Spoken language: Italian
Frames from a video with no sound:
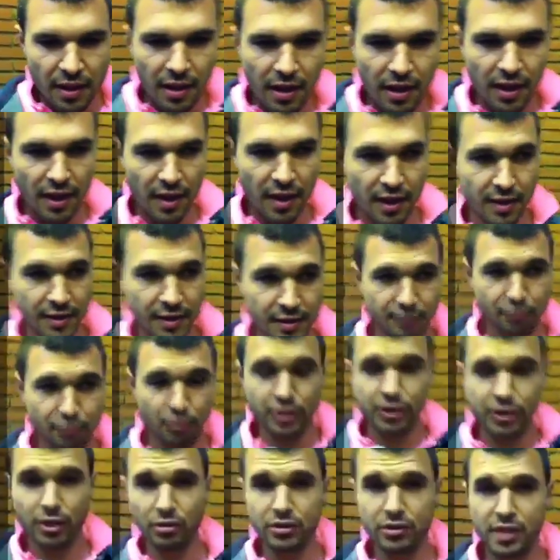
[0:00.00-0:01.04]
Uh,
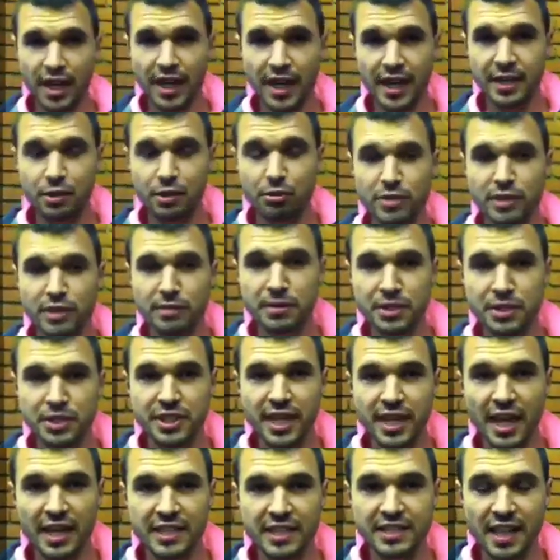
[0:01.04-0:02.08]
vorrei salutare tutti gli amici
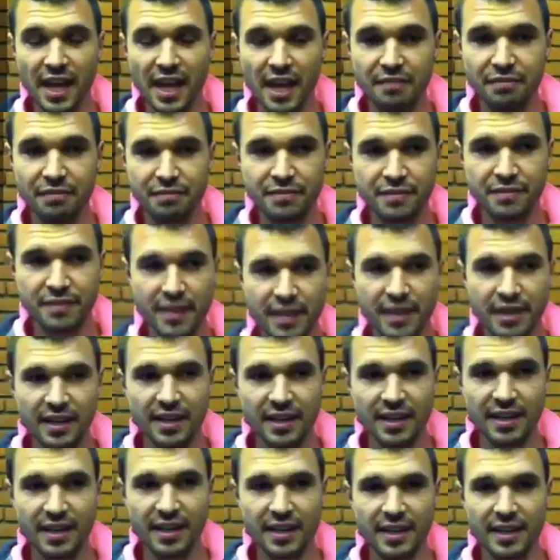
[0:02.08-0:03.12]
di Ellas Life, uh,
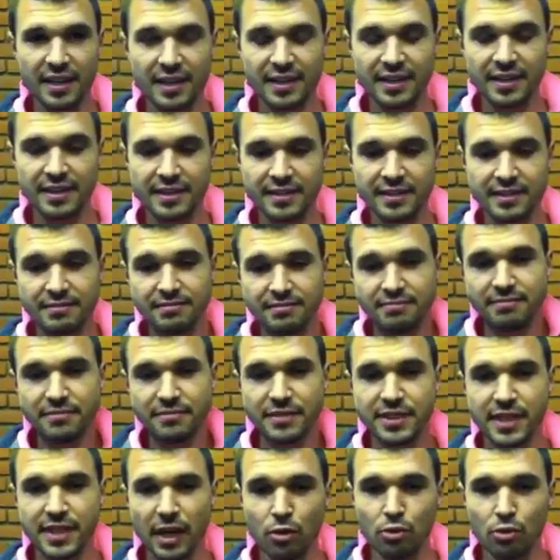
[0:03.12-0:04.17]
ah, vi
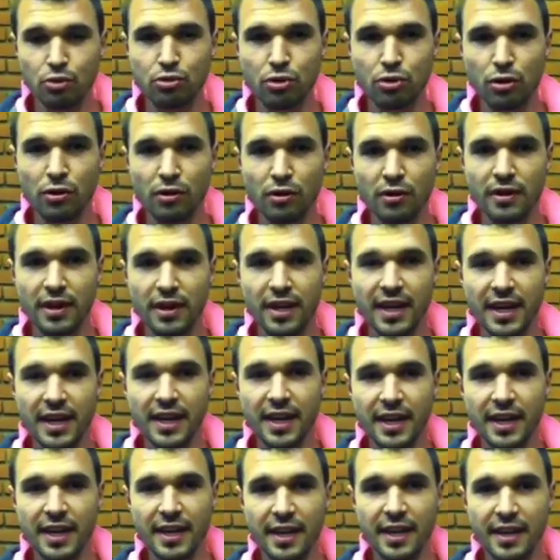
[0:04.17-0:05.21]
saluto
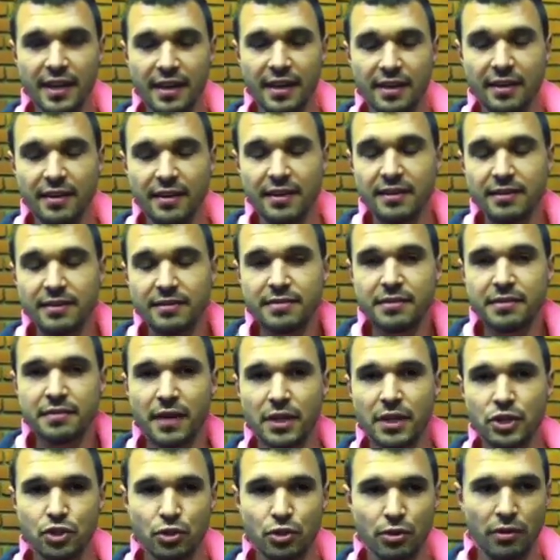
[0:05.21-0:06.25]
e vi
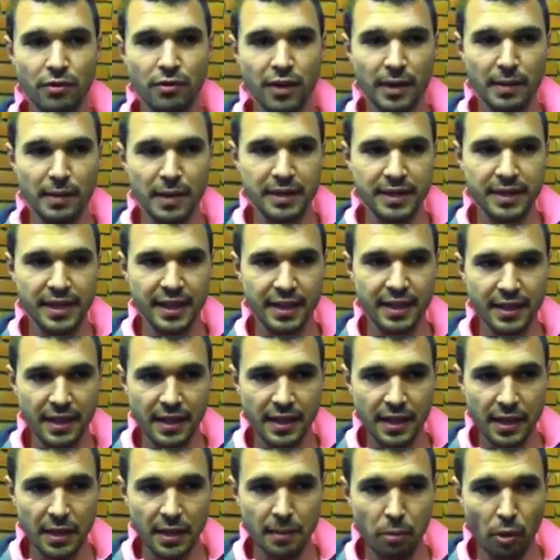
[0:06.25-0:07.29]
faccio veramente
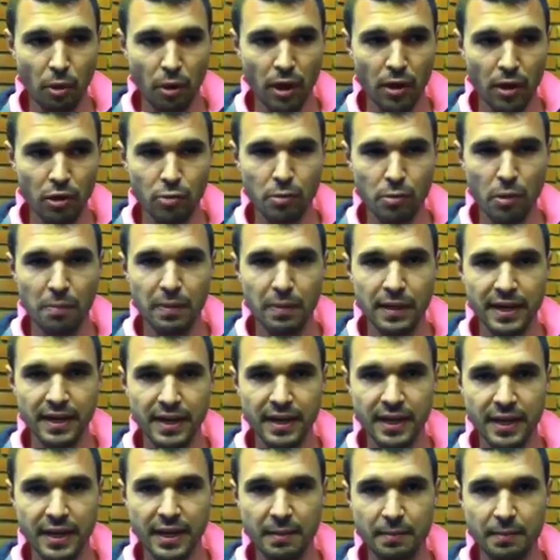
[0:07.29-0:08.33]
in bocca al lupo
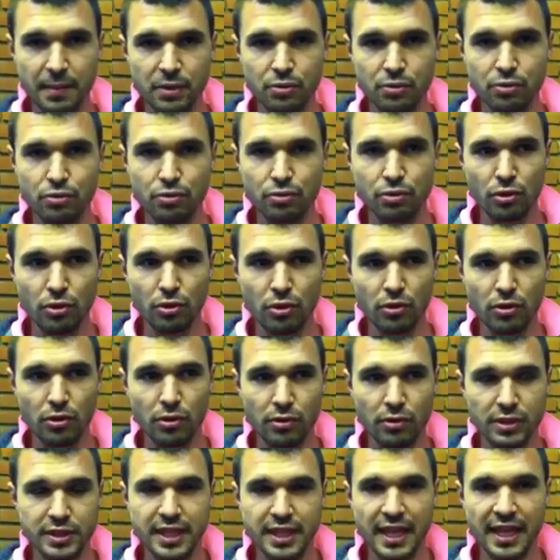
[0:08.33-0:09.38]
per, per tutta
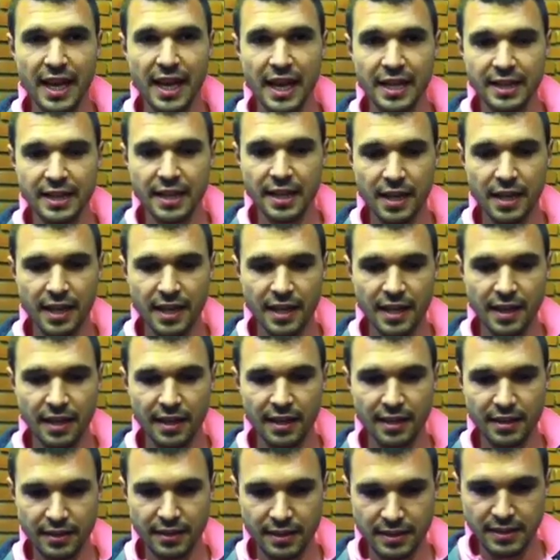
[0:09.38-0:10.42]
questa annata
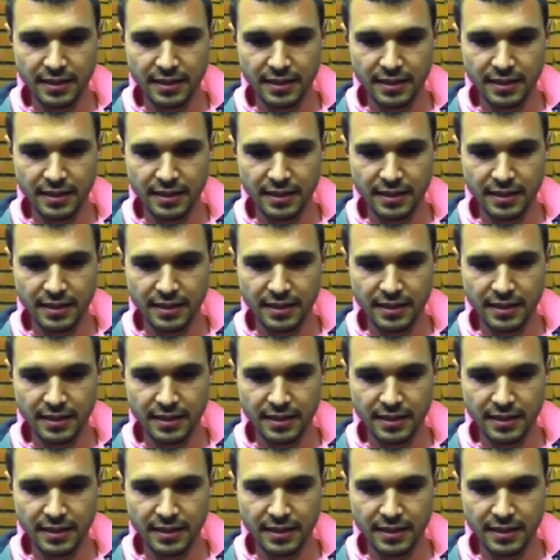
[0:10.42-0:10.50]
e